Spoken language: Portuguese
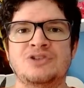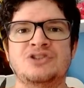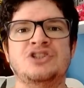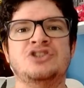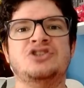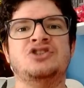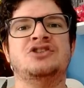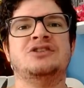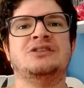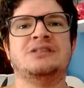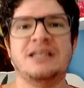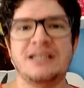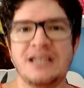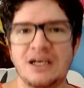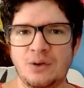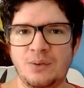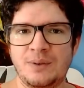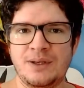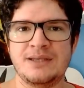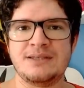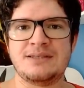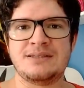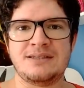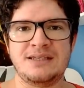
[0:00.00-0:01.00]
a gente tenha
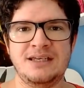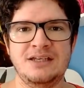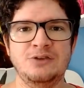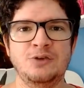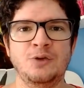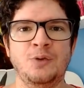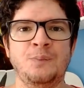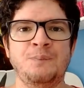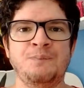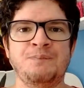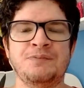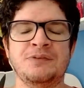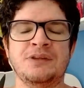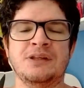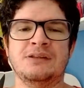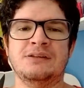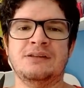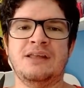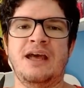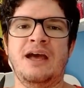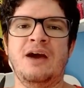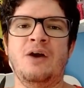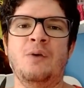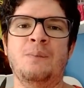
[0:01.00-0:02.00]
conhecido
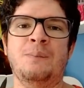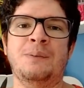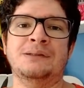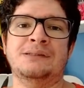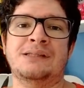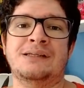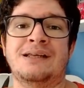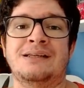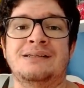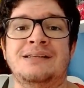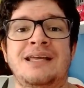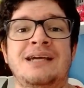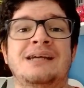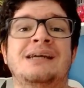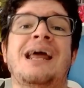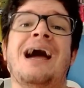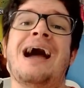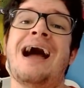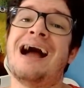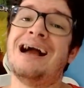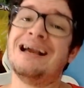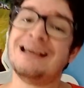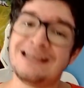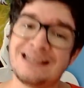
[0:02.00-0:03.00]
né, o Pantera
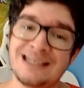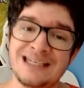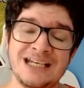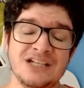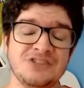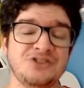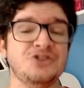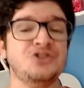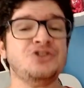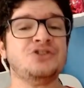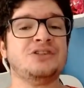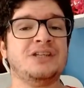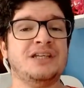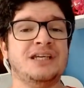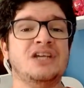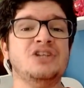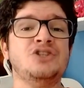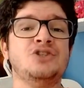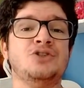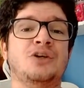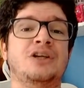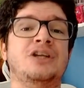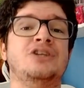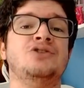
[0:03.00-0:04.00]
Negra, aqui a gente tem a
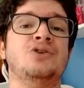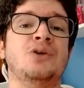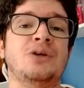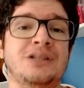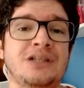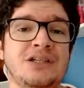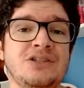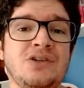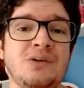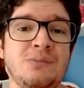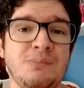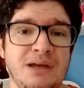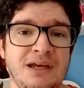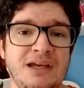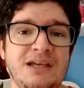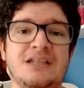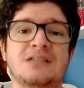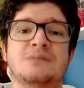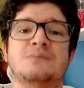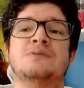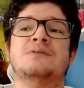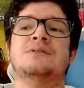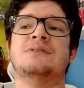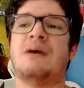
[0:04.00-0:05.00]
história de origem
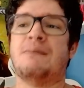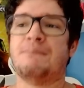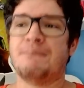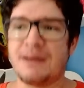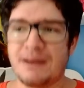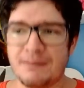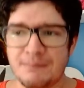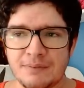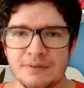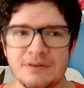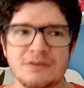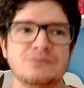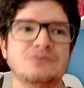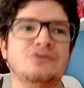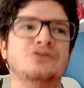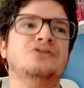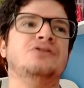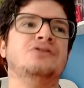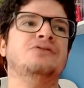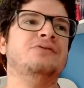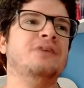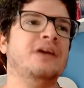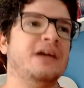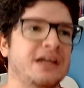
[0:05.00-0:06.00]
mesmo, saber mesmo
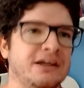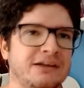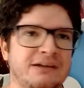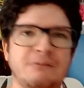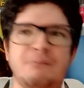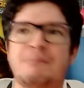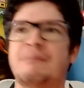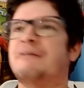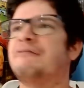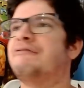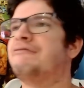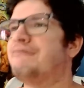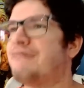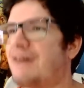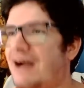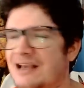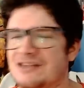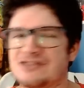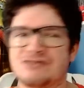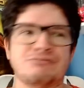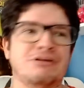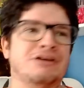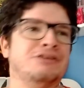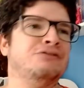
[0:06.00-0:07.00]
de onde vem, como é que
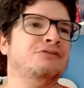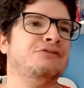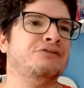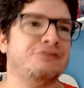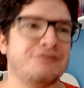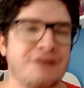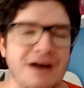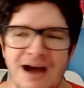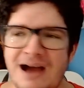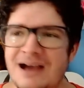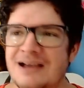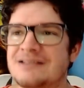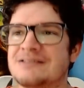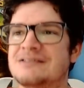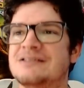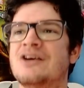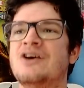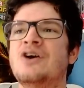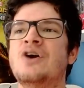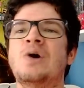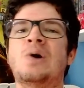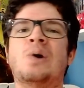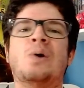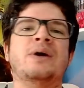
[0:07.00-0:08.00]
faz, como é que não faz.
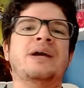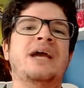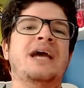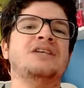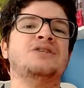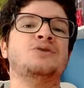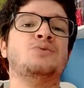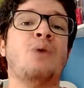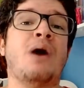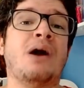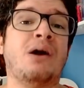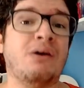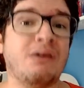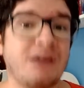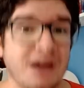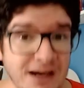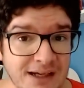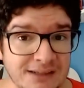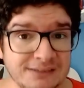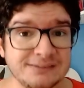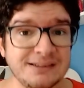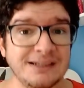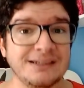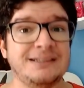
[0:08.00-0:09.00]
Conhece
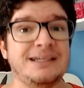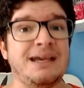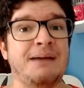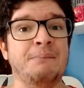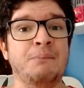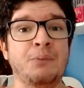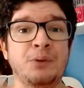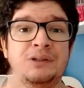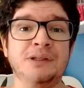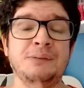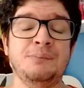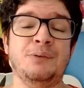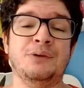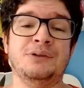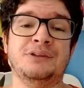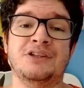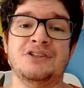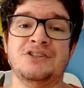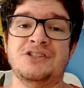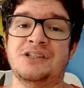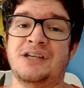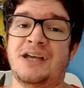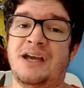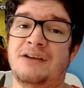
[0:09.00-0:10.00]
Wakanda, que é muito
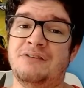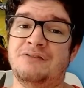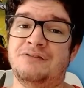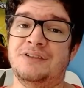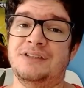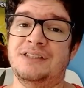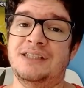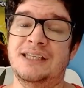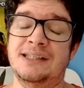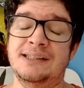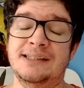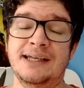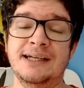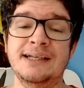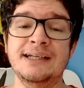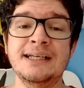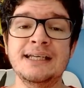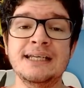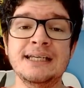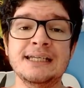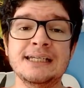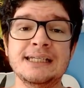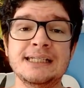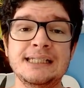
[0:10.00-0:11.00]
importante em Guerra Infinita.
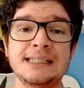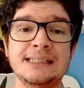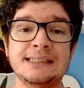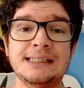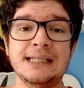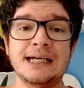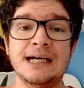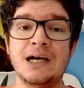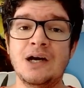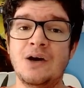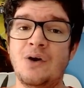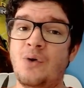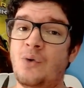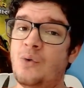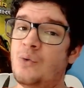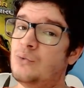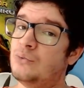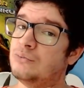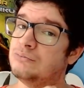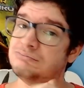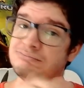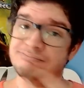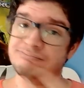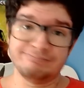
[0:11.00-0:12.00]

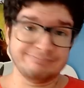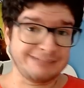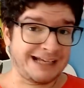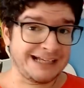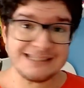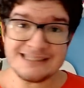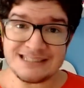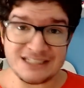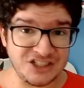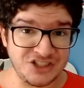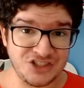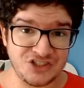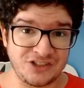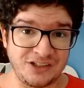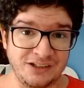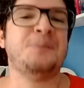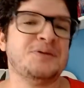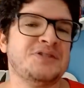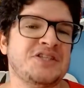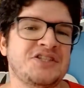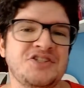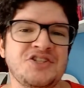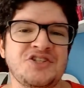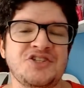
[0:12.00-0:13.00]
Então, assista.
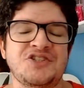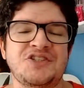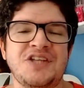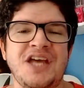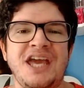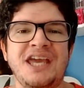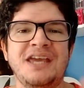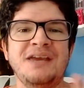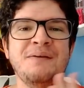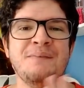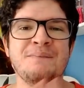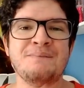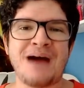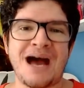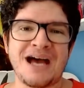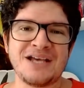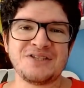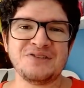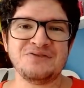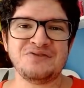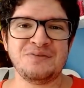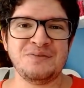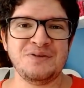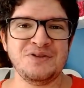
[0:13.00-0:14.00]
Depois a gente tem
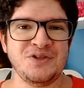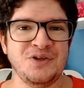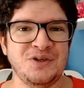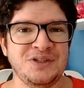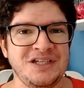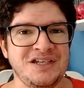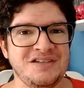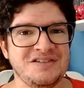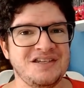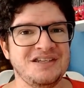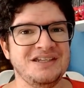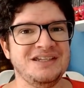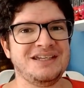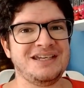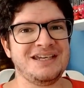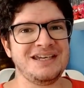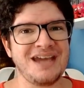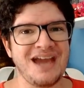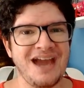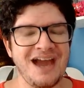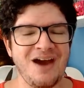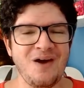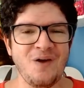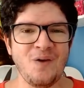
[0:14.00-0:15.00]
mais um filme de origem
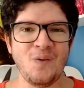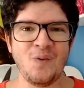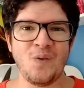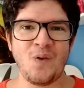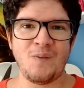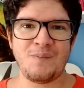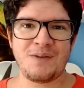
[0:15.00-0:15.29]
que é o